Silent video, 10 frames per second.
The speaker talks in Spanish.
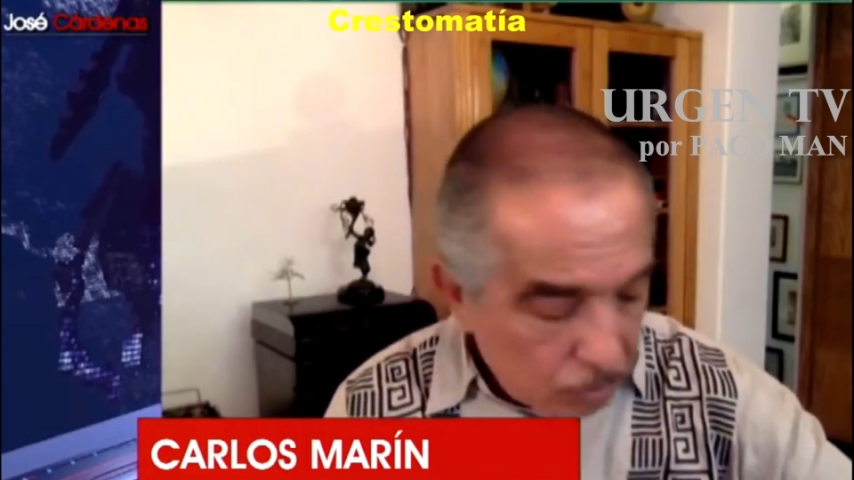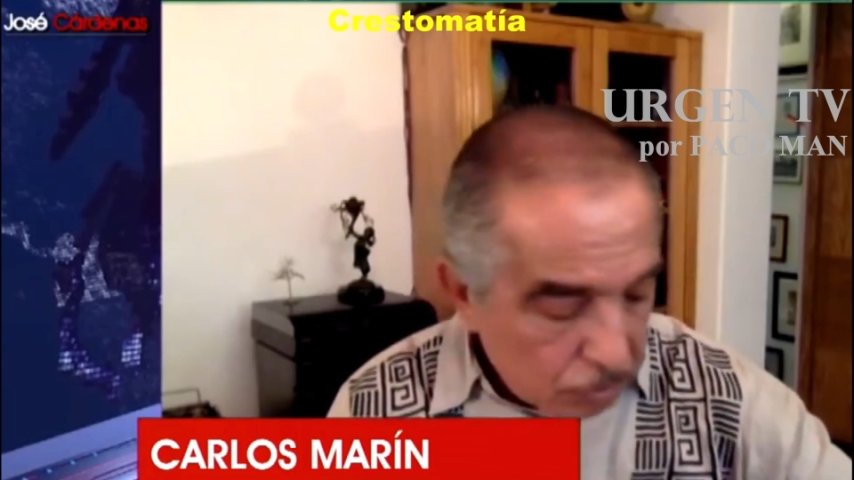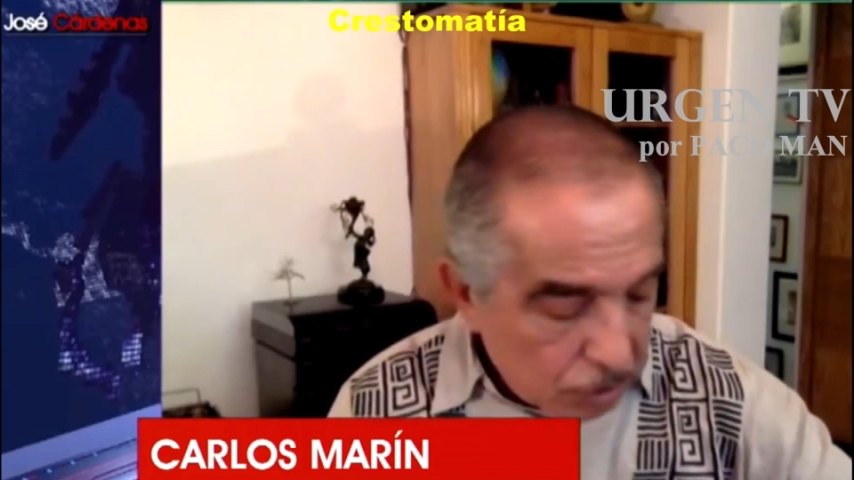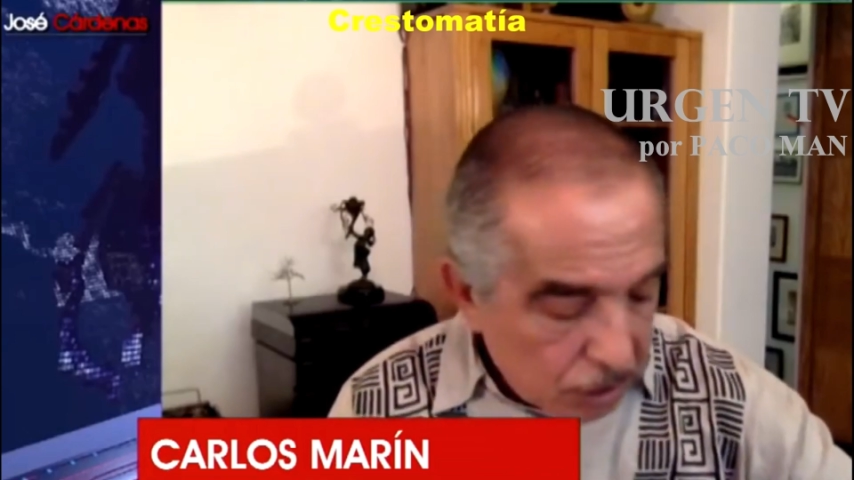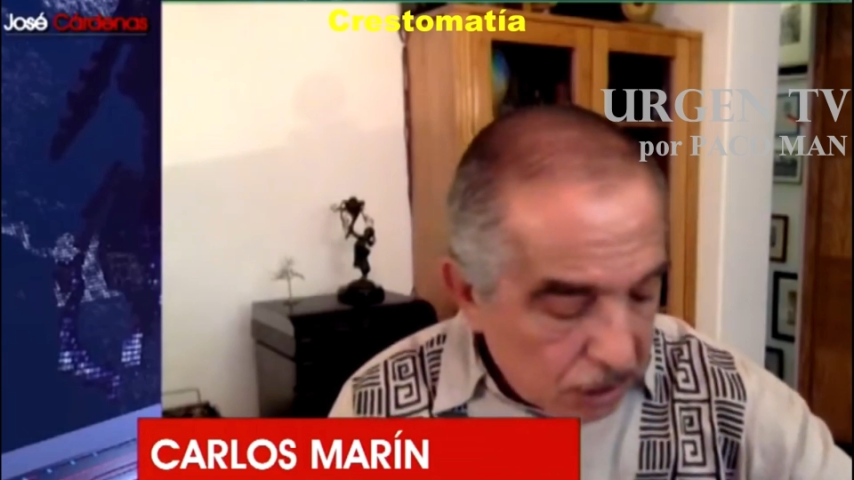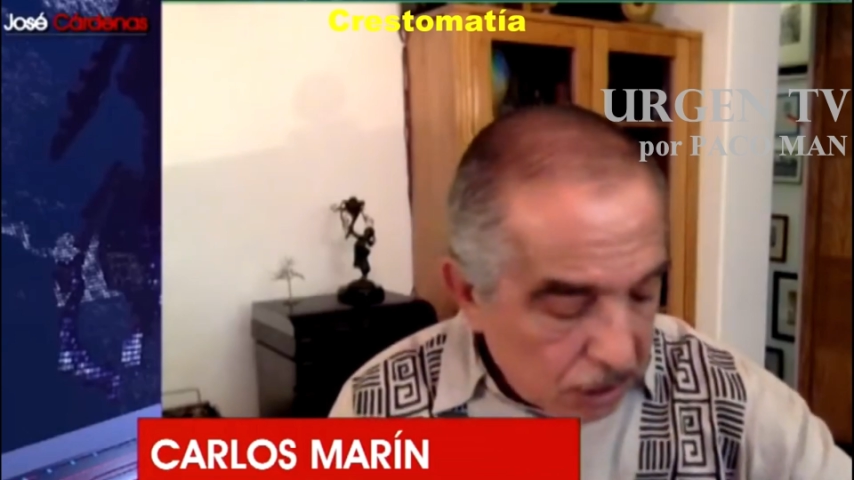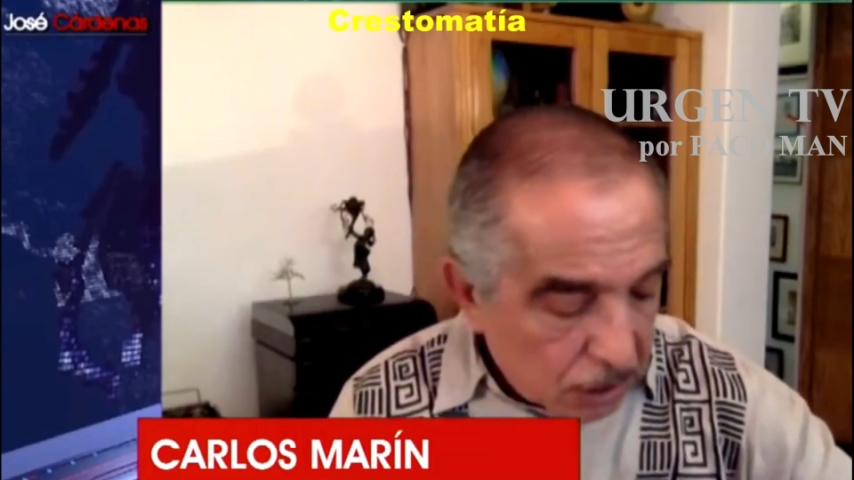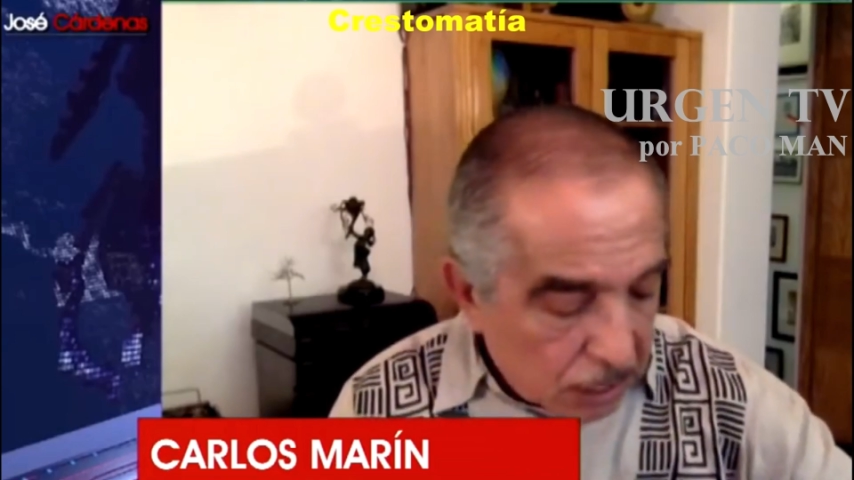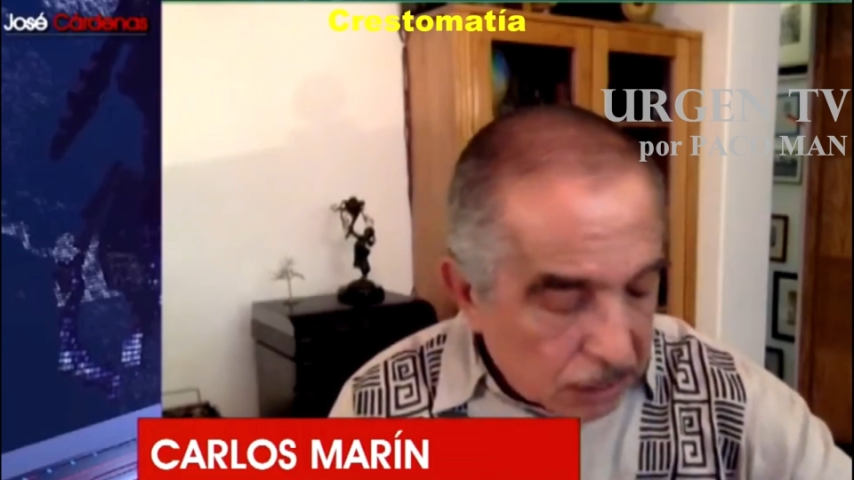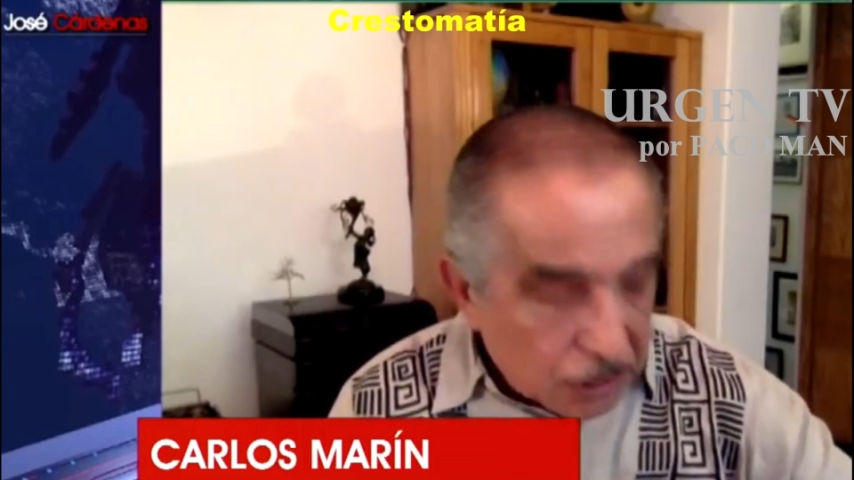Tienen
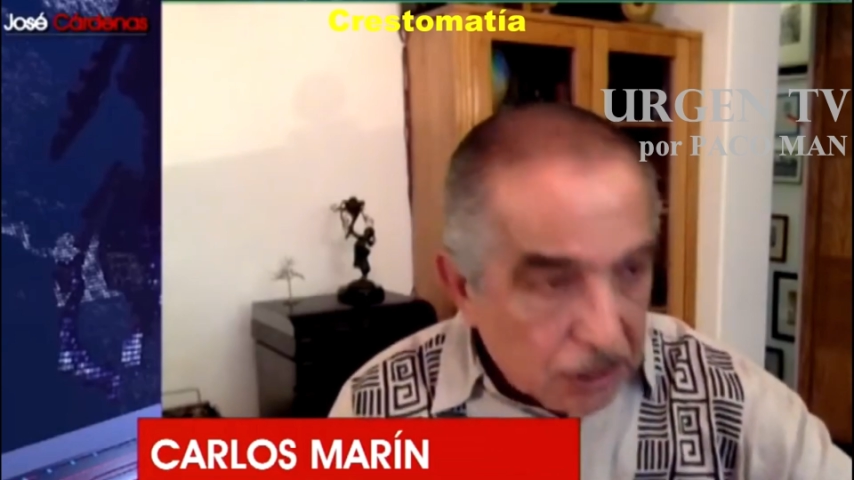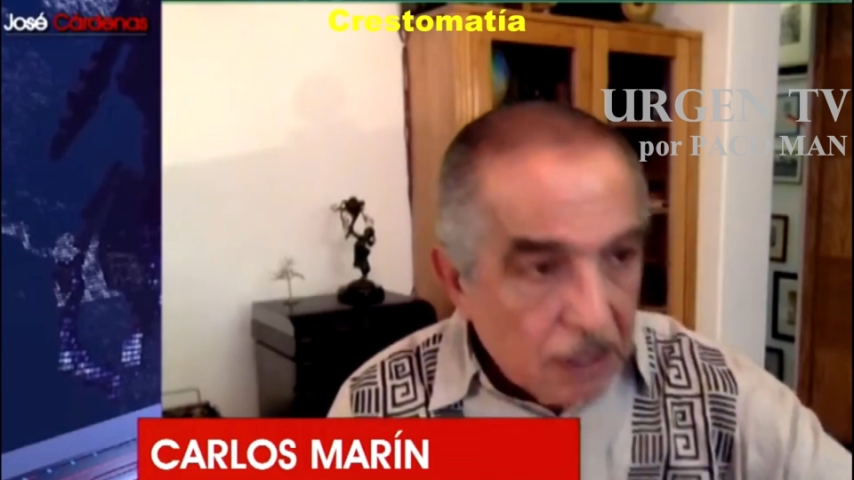tache